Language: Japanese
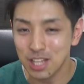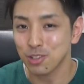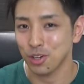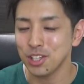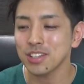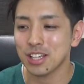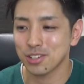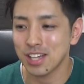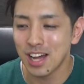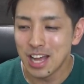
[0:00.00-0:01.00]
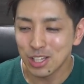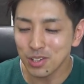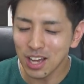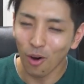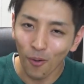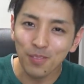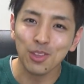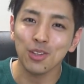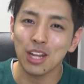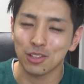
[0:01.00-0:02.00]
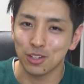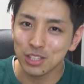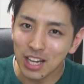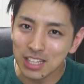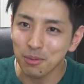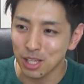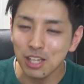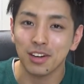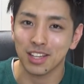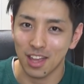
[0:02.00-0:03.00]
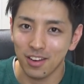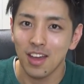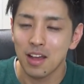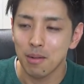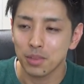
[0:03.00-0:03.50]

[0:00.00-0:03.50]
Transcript: てる子いるけどさ、それが本当なのって疑ってもいいわけだよね。